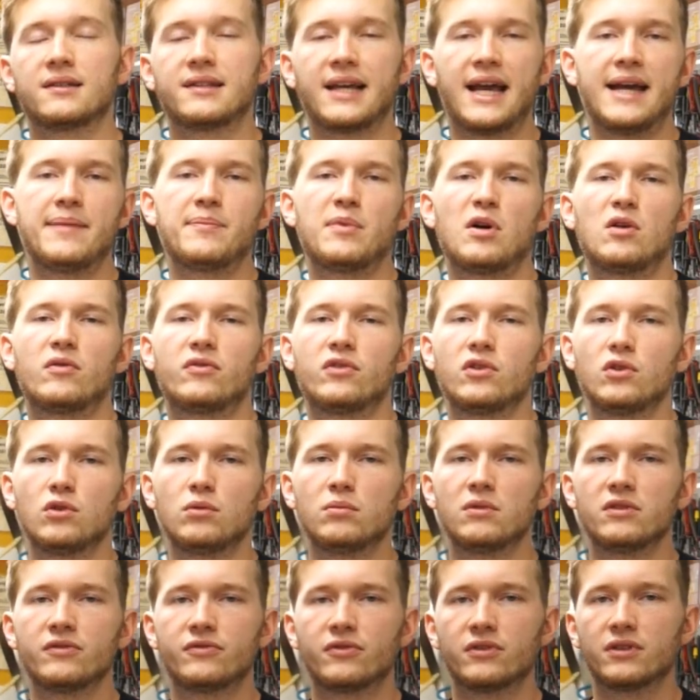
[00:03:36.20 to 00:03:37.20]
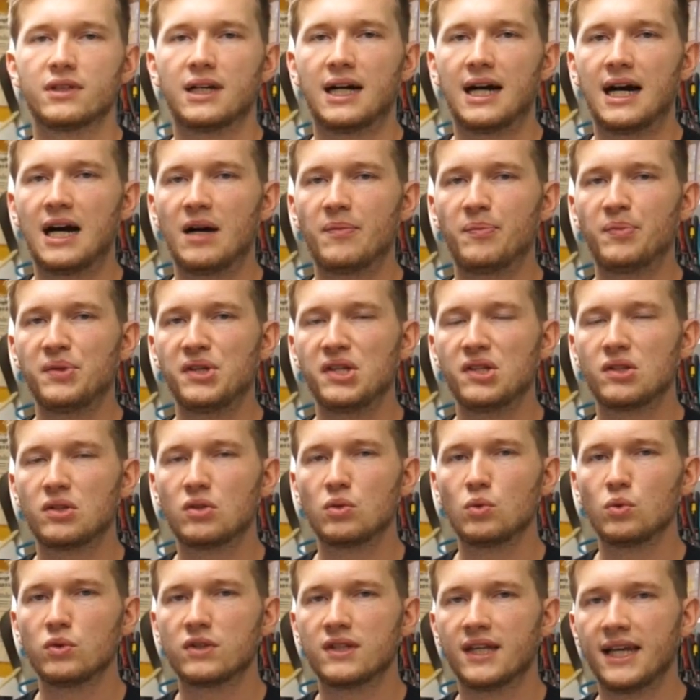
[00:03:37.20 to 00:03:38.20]
Das Einbauvolumen von der HPI
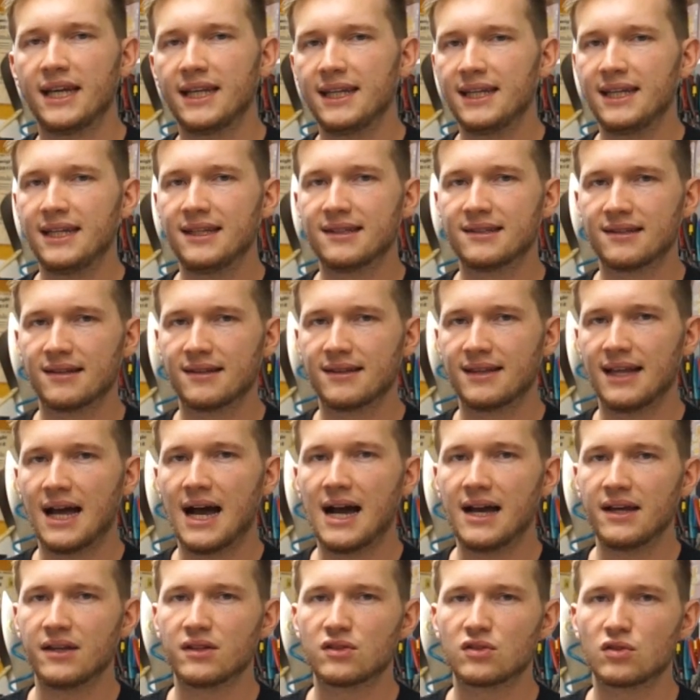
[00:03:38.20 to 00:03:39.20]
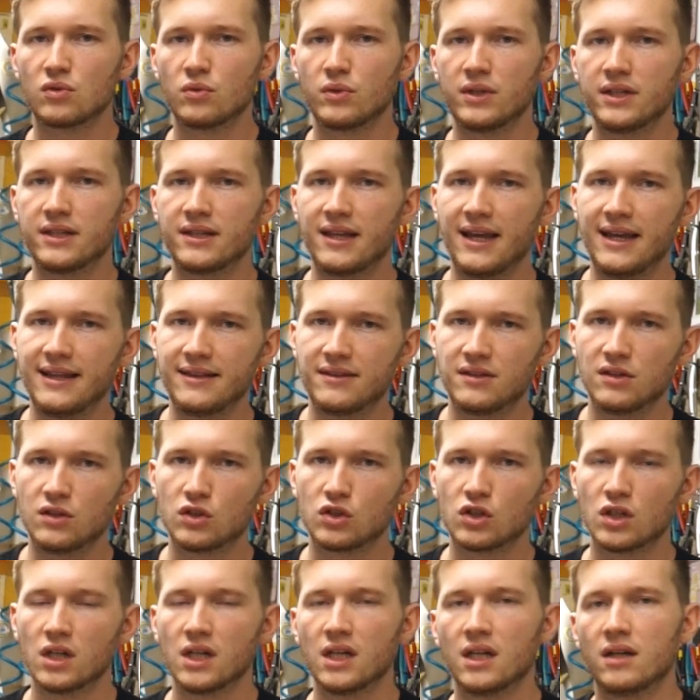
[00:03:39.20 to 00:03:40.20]
210 ist nahezu
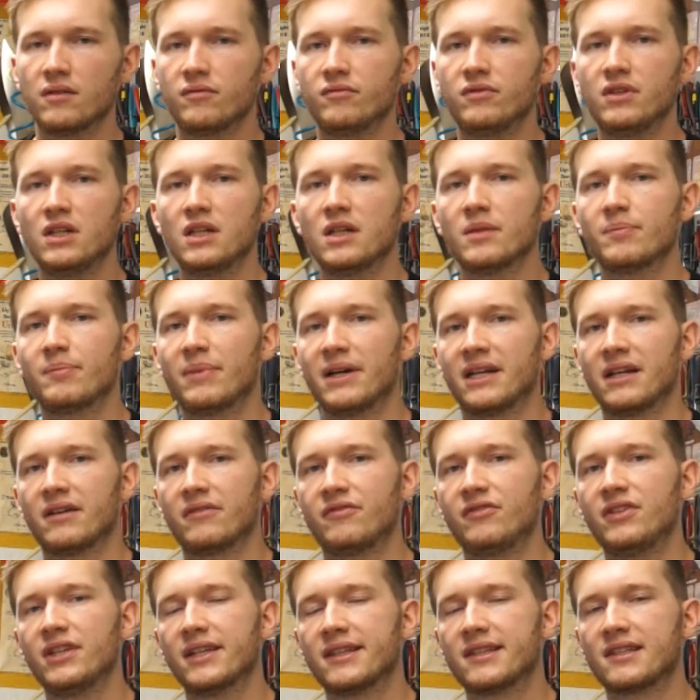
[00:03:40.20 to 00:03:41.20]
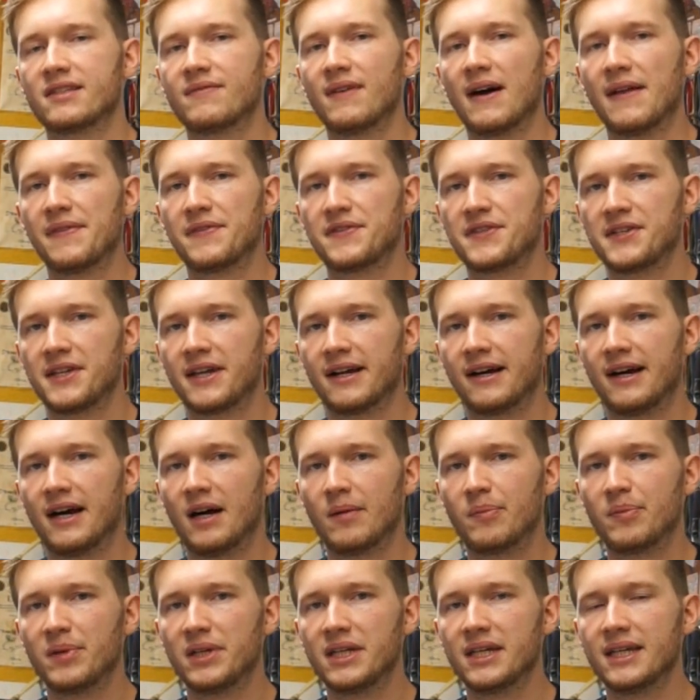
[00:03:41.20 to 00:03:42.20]
identisch wie bei der 420er
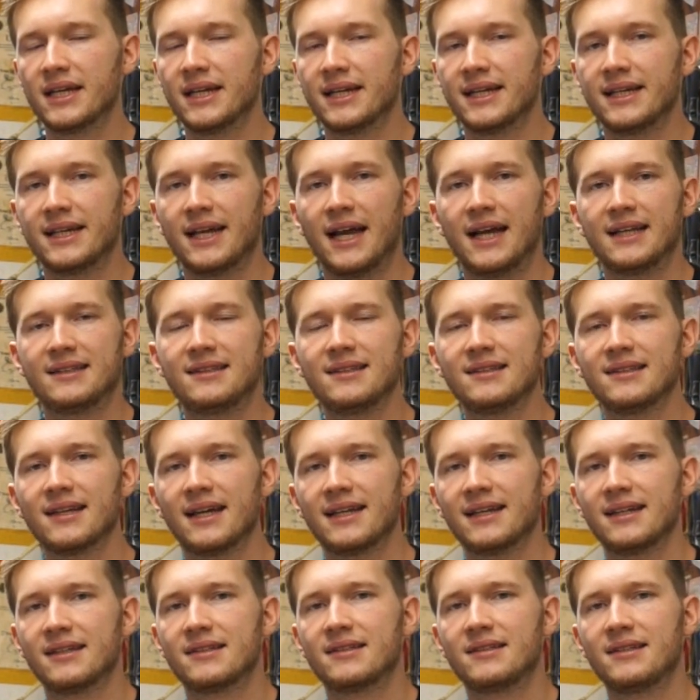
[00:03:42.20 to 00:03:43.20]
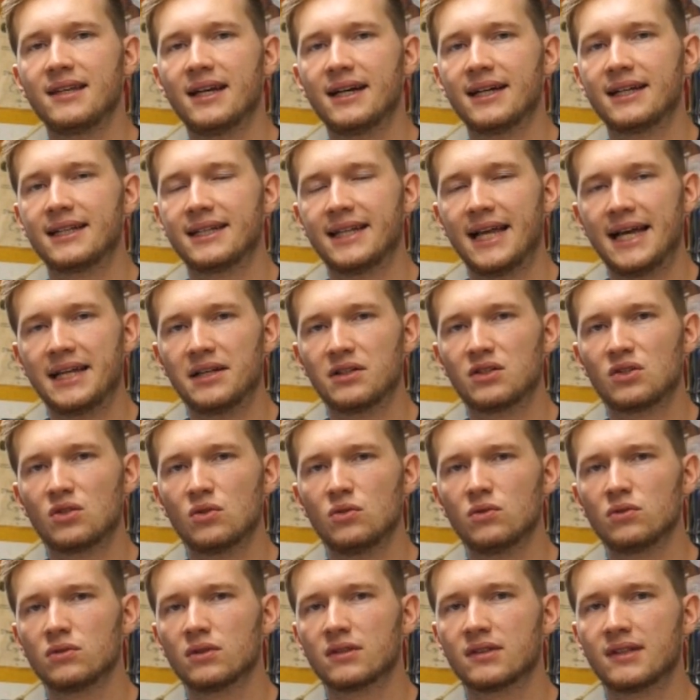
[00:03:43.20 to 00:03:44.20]
HPI. Es ist eine sehr kleine
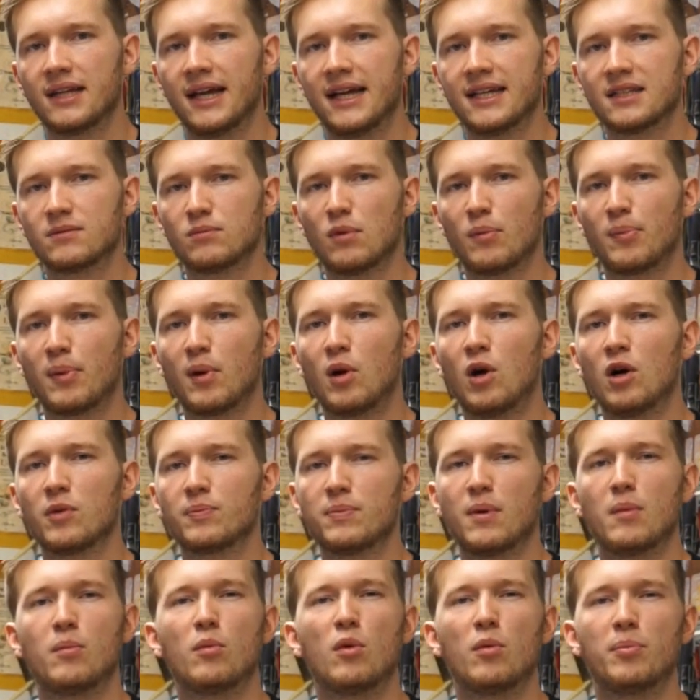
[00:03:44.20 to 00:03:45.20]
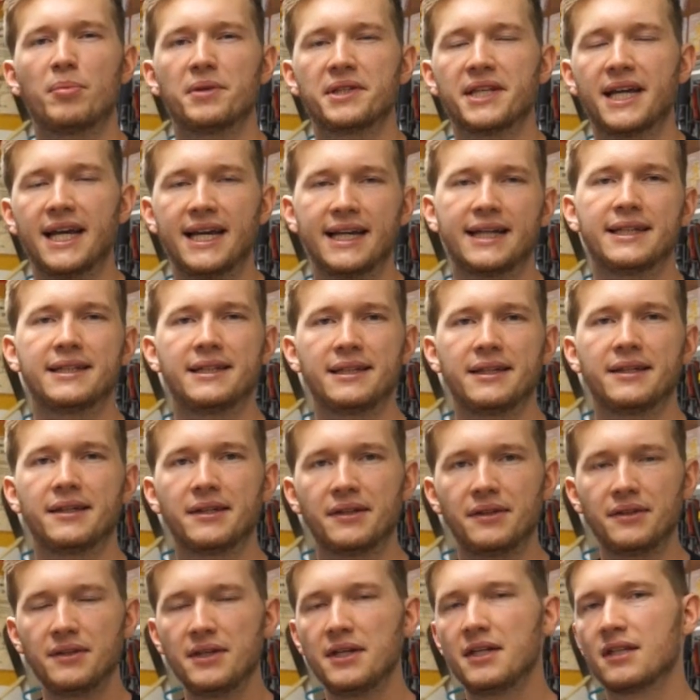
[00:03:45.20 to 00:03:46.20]
Zündung, das heißt, man braucht beim Moped
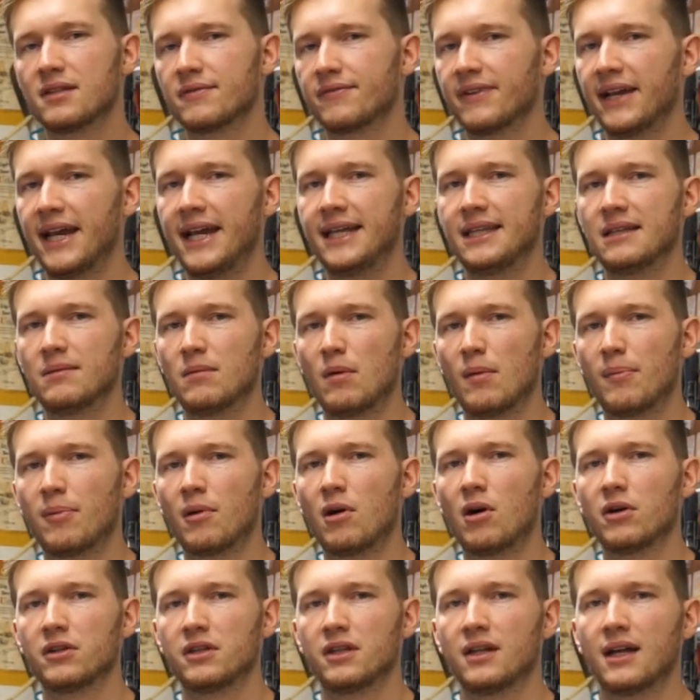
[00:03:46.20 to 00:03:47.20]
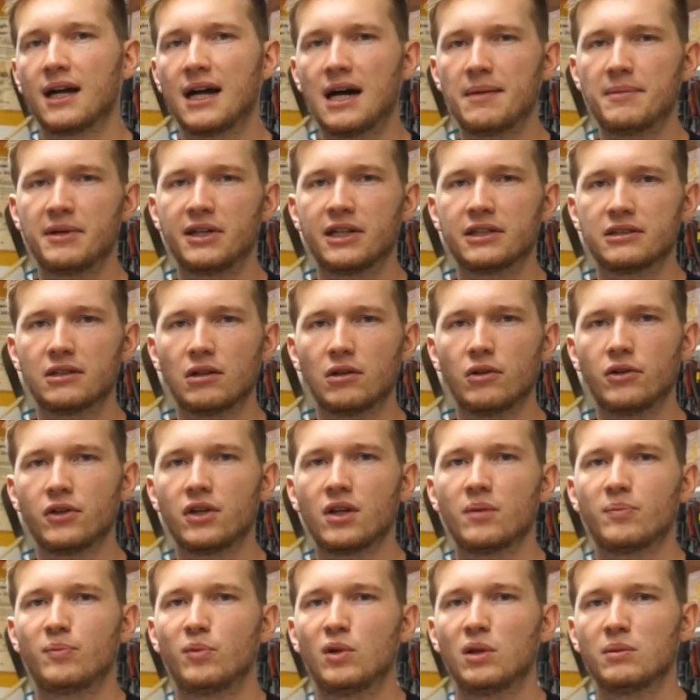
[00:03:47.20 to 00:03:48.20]
eigentlich nichts verändern. Man braucht den Rahmen keine
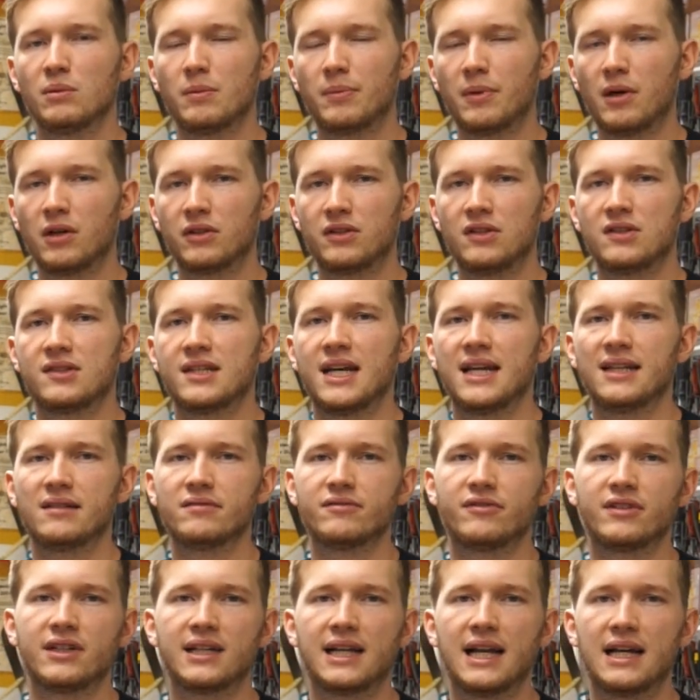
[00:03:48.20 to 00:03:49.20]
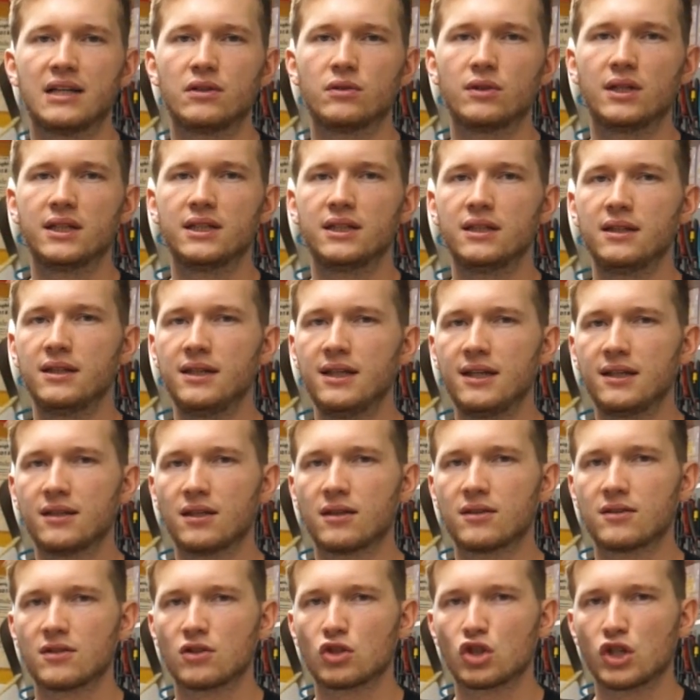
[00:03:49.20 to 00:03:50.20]
Löcher bohren, man braucht die Seitenverkleidungen
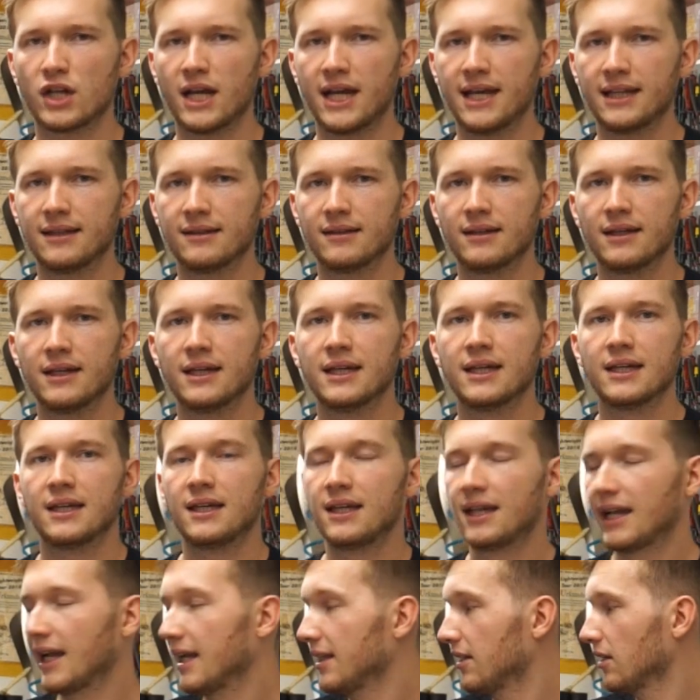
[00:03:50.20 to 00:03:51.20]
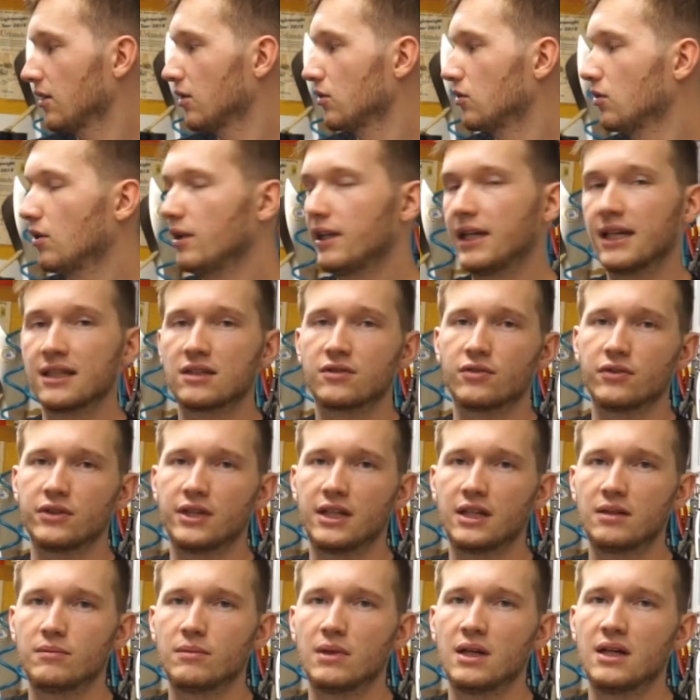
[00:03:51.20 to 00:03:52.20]
nicht zerschneiden. Ich rede hier natürlich jetzt
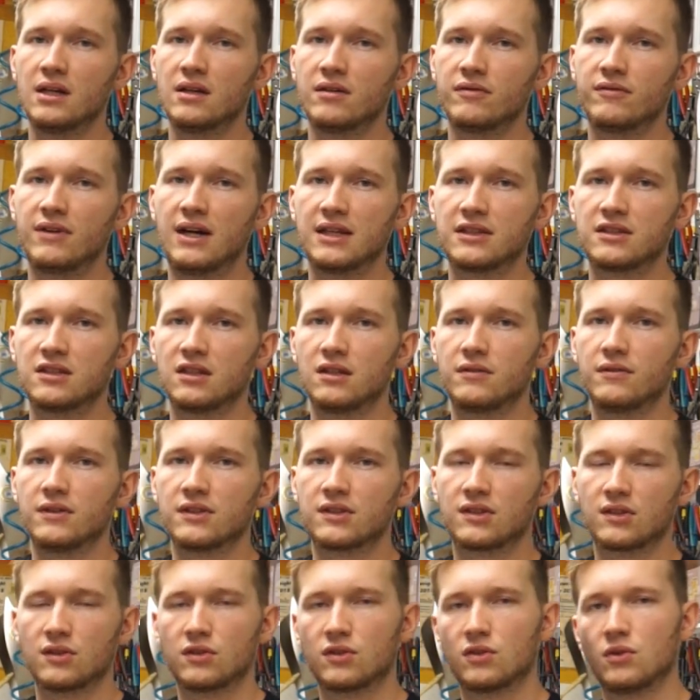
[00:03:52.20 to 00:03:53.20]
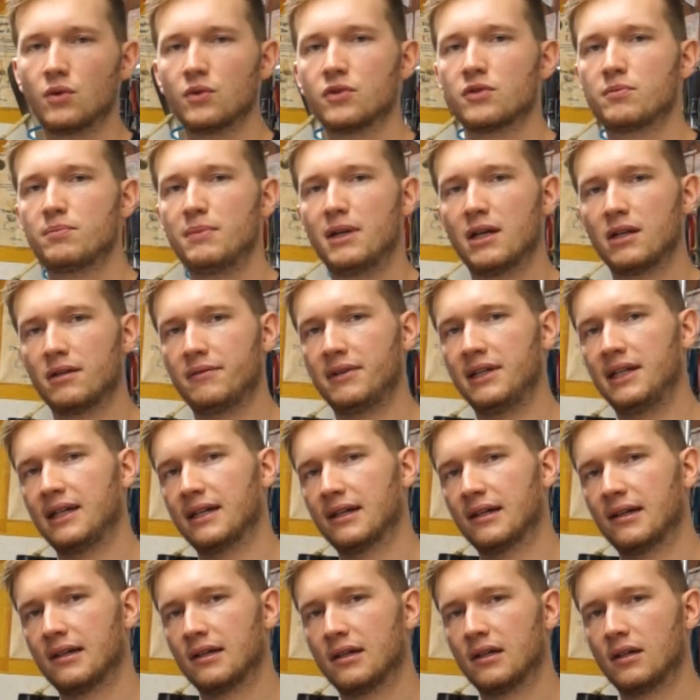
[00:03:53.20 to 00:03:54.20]
von einem Fahrzeug, was sonst mehr oder
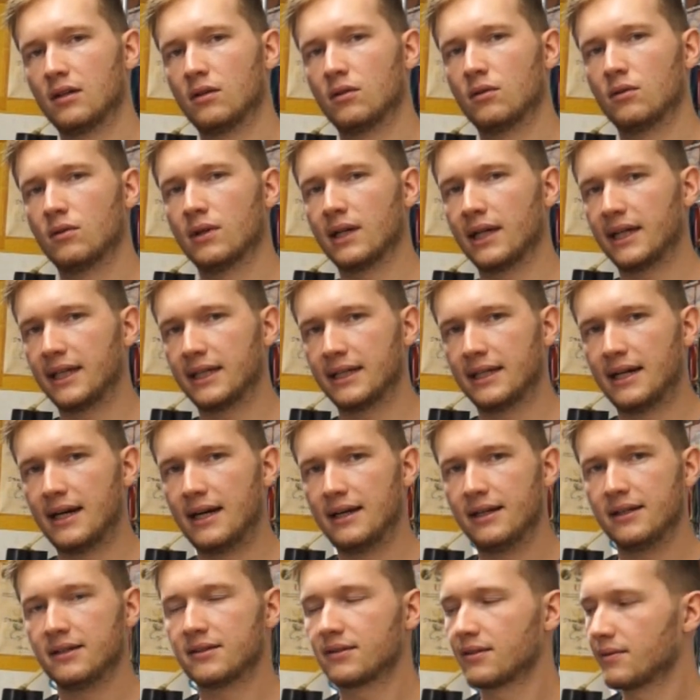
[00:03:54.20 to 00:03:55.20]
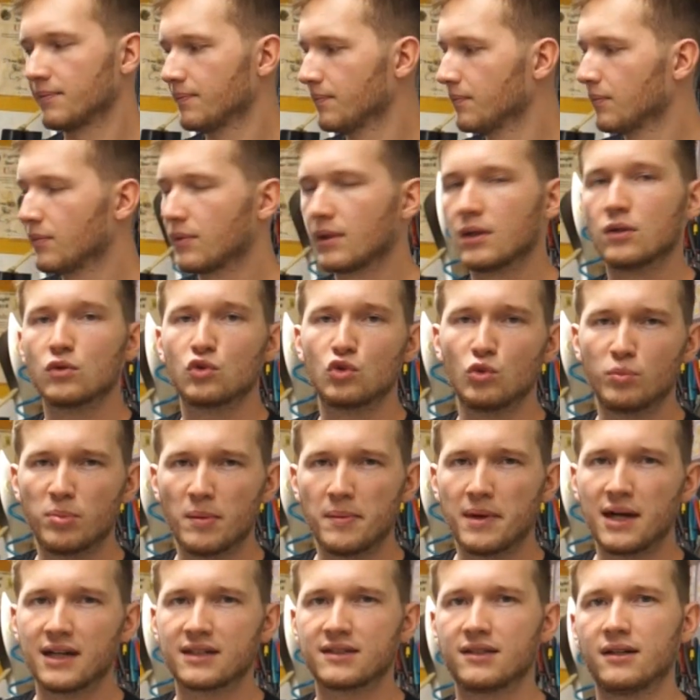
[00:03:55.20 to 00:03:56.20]
weniger original ist.
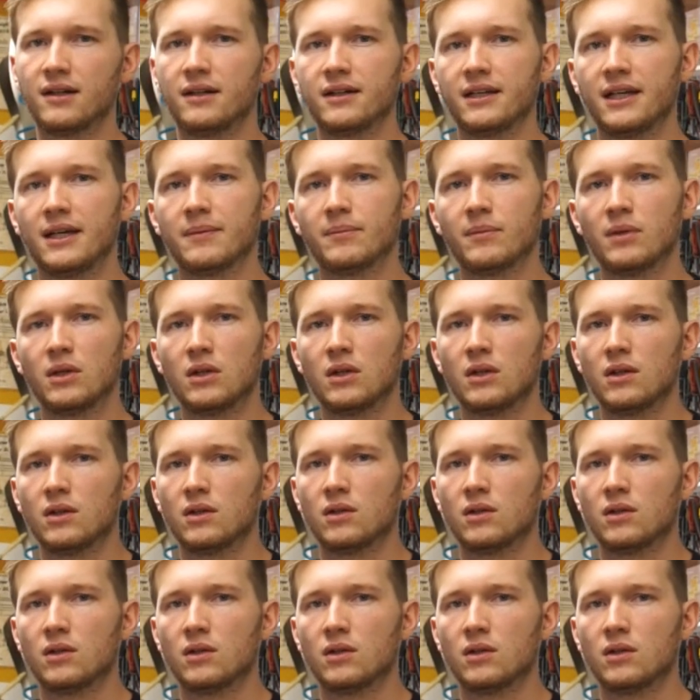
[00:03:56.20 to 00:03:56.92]
Supermaxi halt eben.